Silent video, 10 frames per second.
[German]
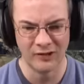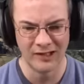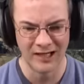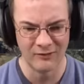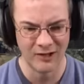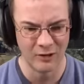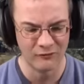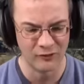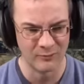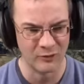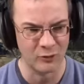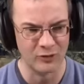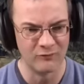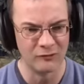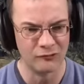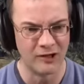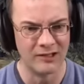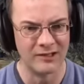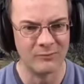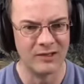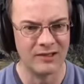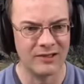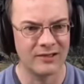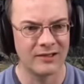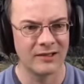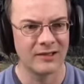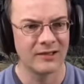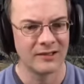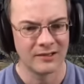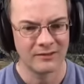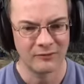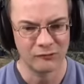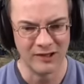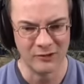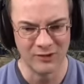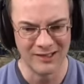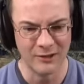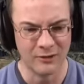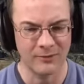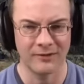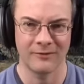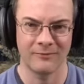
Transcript: alleine wieder aufhört, aber irgendwie scheinen die mich wahrscheinlich durch die, äh,